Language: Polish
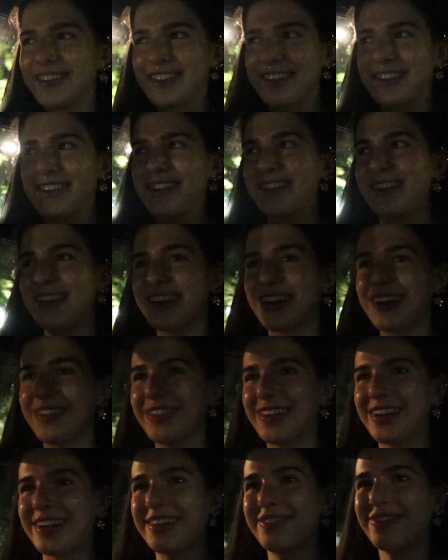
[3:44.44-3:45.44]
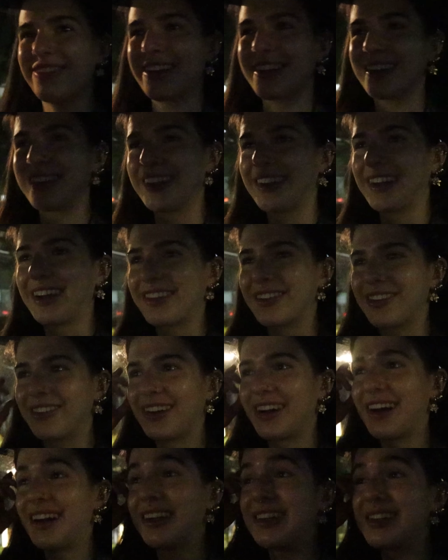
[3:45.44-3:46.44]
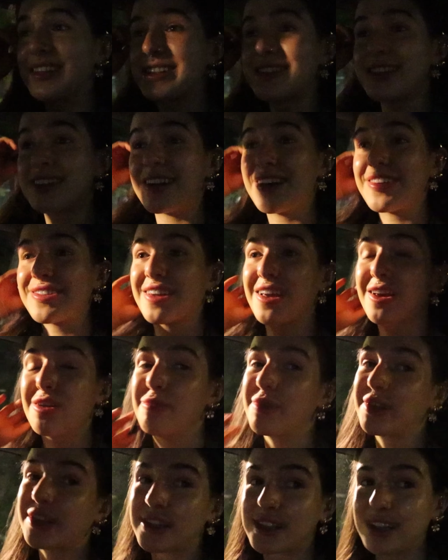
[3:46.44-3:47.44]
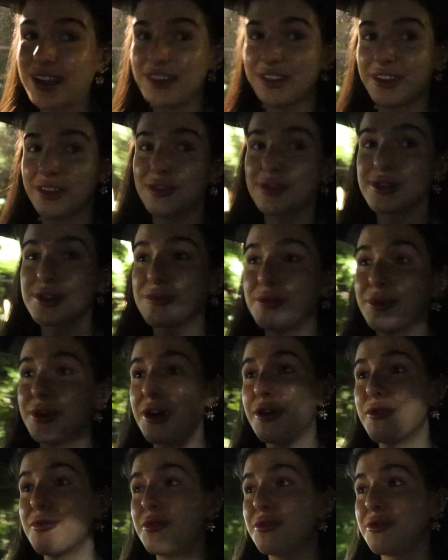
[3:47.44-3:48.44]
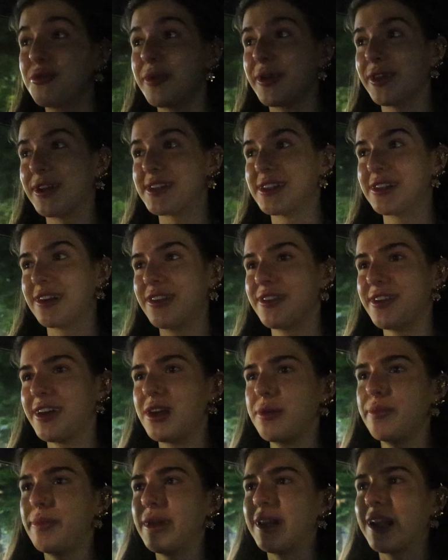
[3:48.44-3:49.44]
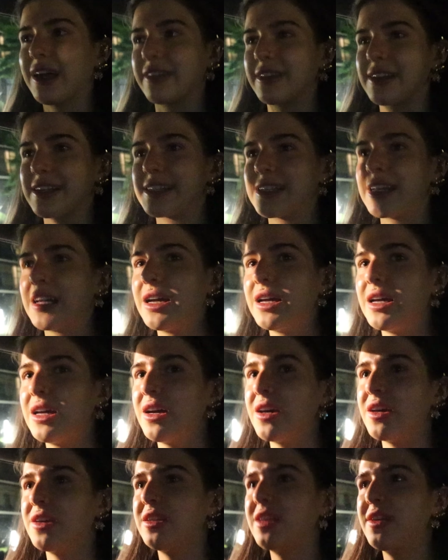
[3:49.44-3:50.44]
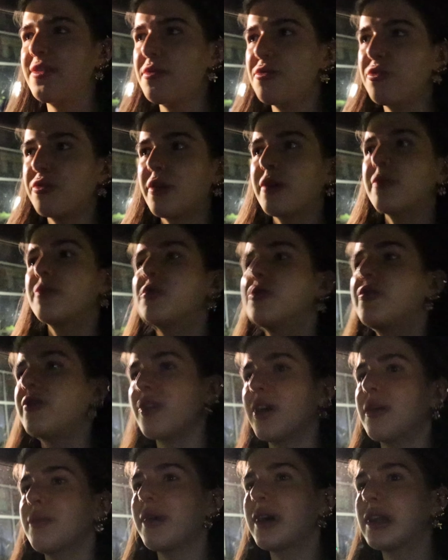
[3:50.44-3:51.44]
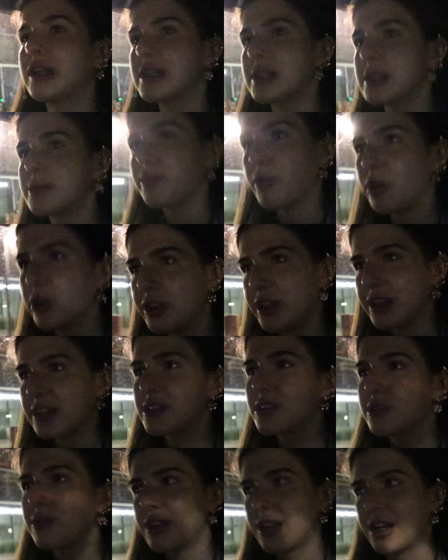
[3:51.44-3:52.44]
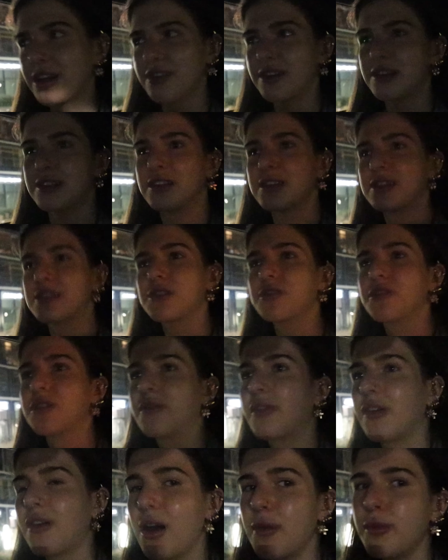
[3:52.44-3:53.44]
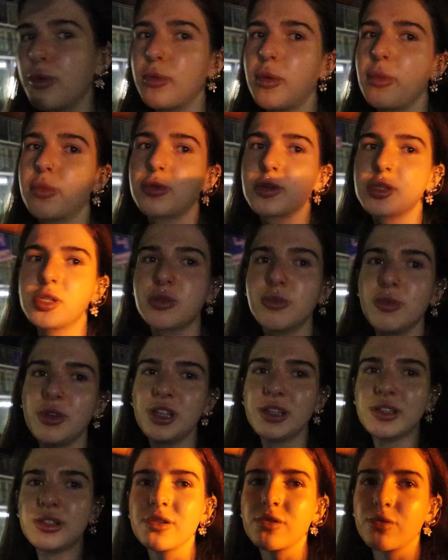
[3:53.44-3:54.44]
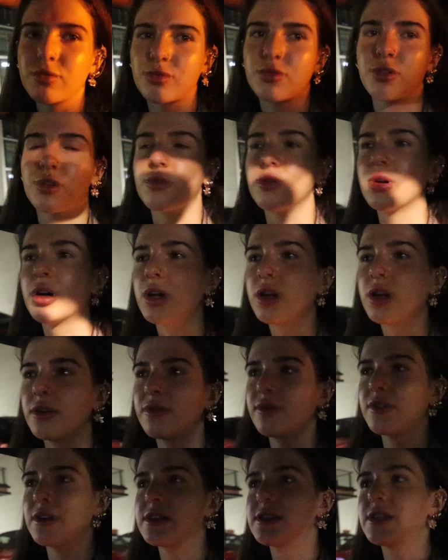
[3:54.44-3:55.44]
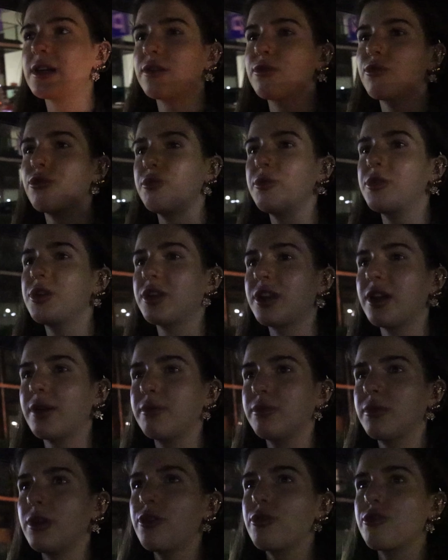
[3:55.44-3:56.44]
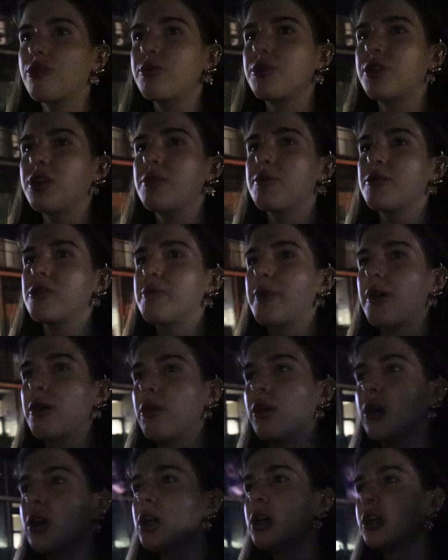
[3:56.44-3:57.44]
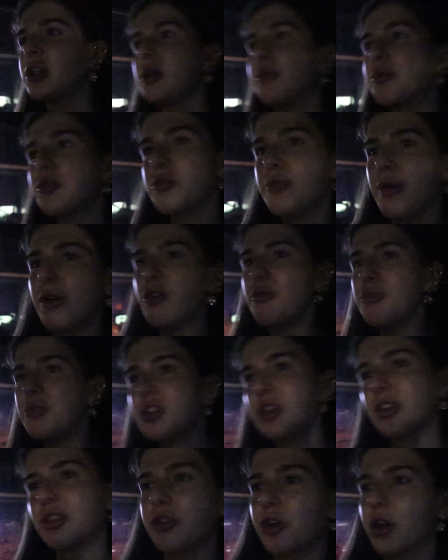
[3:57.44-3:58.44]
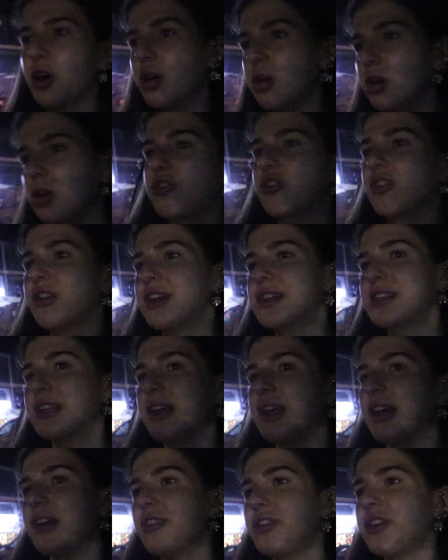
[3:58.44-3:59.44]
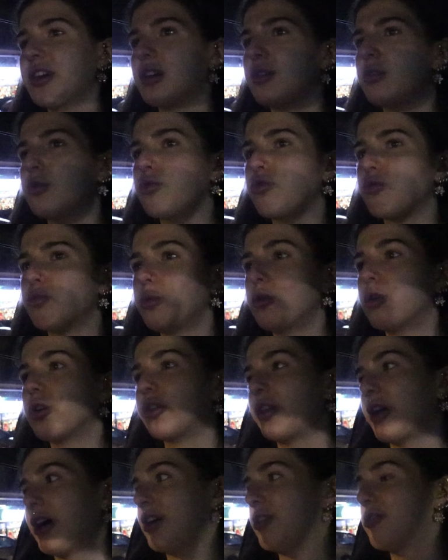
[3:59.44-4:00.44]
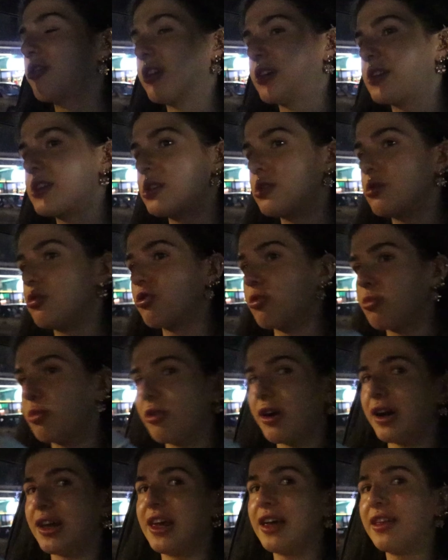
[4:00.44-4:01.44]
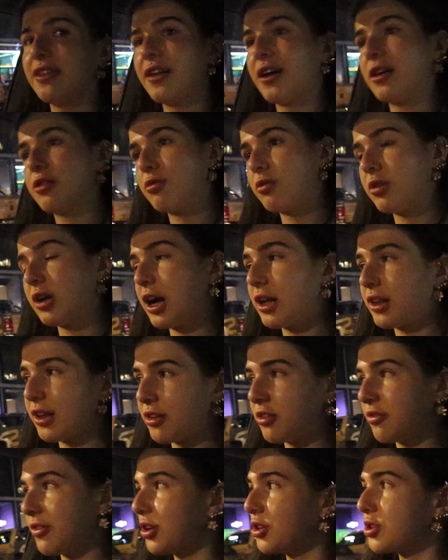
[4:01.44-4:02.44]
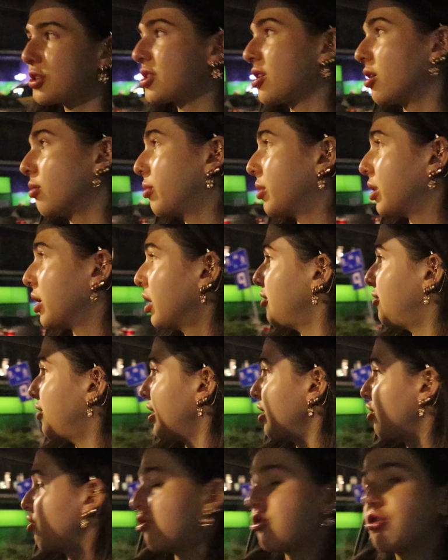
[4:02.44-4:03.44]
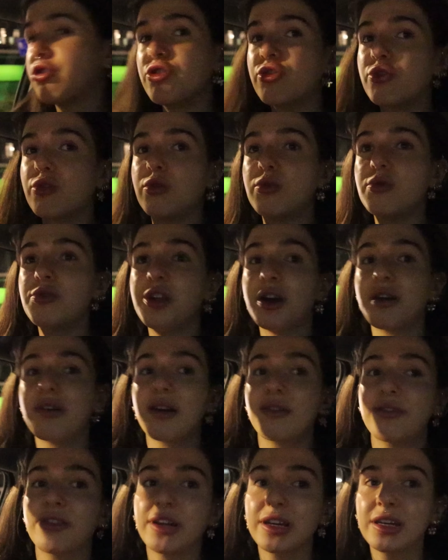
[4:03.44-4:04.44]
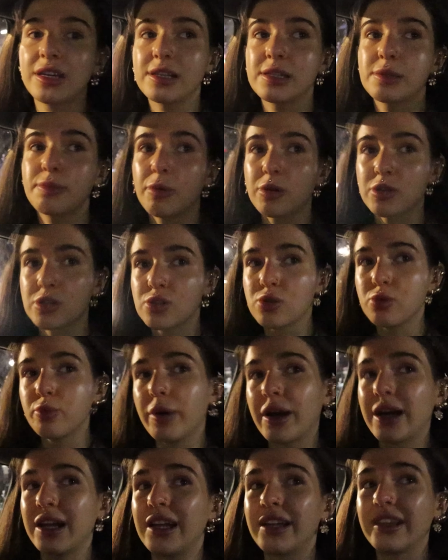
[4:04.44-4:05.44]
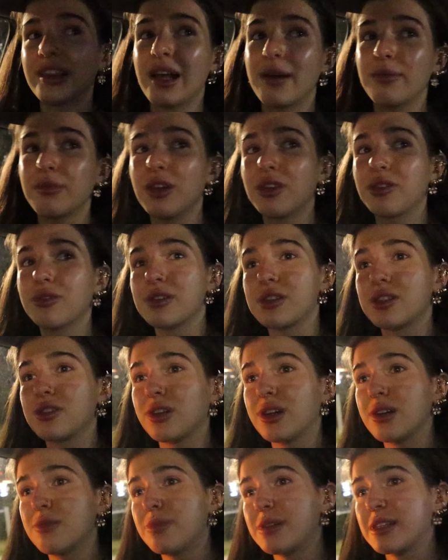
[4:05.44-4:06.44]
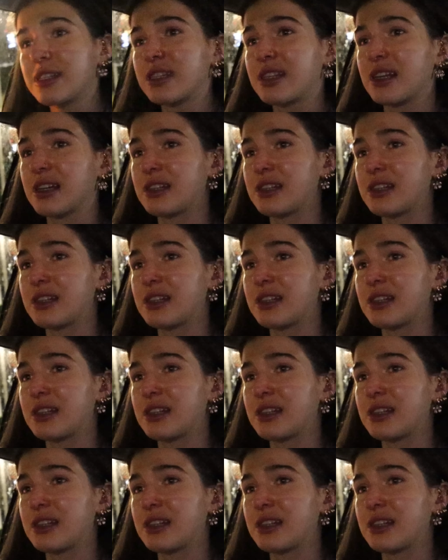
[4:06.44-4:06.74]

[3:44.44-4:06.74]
W sensie taka praktyka trochę, ale strasznie lubię te zajęcia. To są moje ulubione zajęcia i pilates nie wiem, czy Wam mówiłam, ale z pole na razie zrezygnowałam, bo po prostu mi się znudził. Więc jak już mi się tam, nie to, że mi się nie podobało, nie podobało mi się to, że na zajęciach już było tak często, że była jedna rurka na dwie osoby. I większość szkół działa w taki sposób, ale dla mnie to jest trochę bez